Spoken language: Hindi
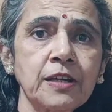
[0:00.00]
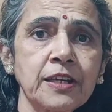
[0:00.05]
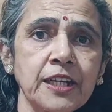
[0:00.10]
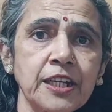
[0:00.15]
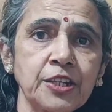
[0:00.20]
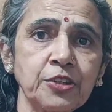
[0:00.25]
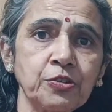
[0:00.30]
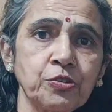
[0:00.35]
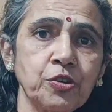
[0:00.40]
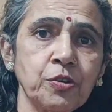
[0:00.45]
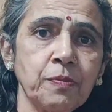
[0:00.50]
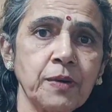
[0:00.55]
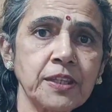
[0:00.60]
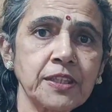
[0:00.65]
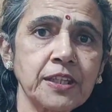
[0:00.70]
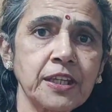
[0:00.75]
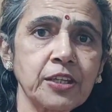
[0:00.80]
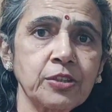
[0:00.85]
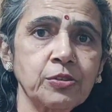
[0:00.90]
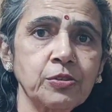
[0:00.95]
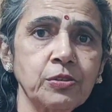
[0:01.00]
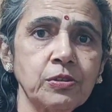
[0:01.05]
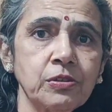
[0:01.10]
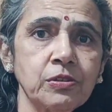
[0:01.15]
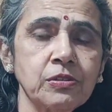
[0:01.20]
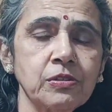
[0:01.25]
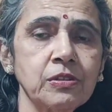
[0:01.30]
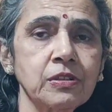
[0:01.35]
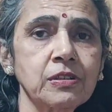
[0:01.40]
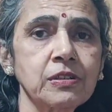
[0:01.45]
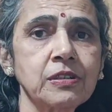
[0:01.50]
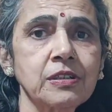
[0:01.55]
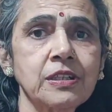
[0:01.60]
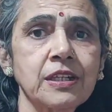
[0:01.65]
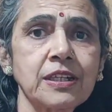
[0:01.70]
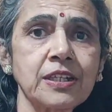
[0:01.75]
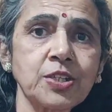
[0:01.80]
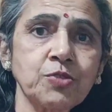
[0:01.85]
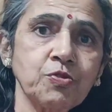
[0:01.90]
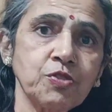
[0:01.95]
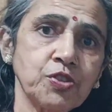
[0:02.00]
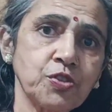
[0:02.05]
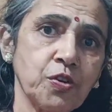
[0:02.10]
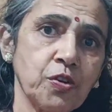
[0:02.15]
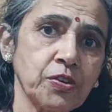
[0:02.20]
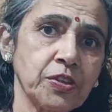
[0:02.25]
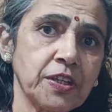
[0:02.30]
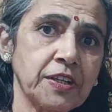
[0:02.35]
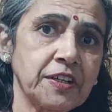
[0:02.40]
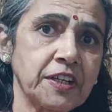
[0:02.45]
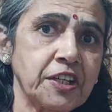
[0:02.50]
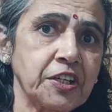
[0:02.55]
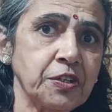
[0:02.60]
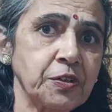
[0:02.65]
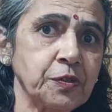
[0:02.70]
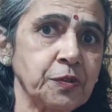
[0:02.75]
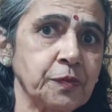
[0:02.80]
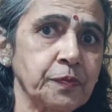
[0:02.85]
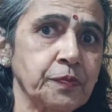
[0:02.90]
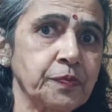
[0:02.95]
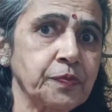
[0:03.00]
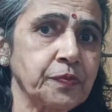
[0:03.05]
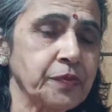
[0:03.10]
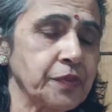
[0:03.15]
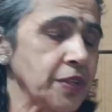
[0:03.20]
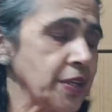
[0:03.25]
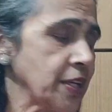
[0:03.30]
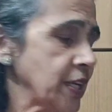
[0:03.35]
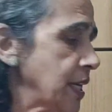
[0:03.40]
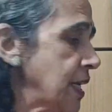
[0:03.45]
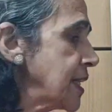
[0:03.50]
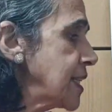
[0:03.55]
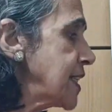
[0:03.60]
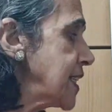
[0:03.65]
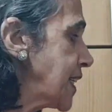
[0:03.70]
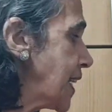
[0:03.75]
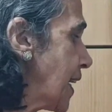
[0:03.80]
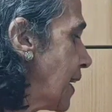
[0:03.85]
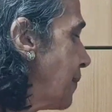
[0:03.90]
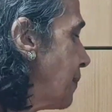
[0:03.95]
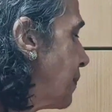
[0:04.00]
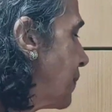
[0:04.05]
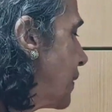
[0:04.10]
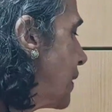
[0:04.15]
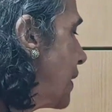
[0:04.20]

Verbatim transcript: रेडियो को बंद कर दो स्विच ऑन द रेडियो ठीक है